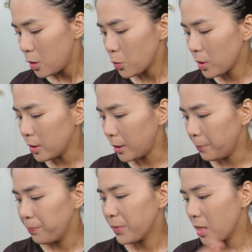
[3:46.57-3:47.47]
如果你
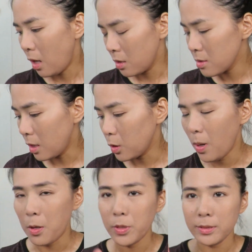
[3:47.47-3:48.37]
横扫的
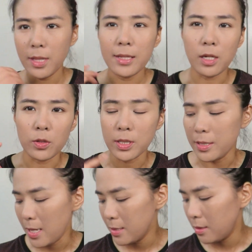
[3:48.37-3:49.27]
话，会带到一个
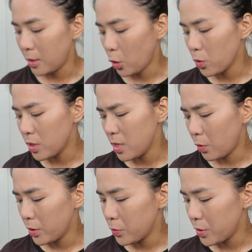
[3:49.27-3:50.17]
颜色，那同时也
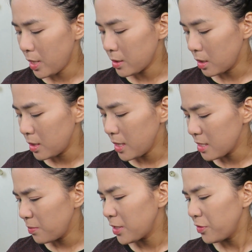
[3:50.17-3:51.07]
会就是让整个颜
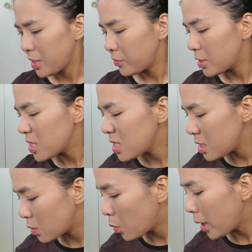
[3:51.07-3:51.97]
色变得非常非常的
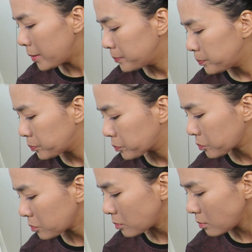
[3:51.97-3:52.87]
奇怪。
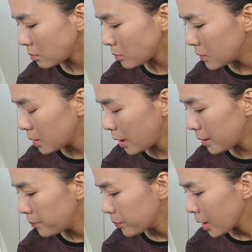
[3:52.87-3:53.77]
哎，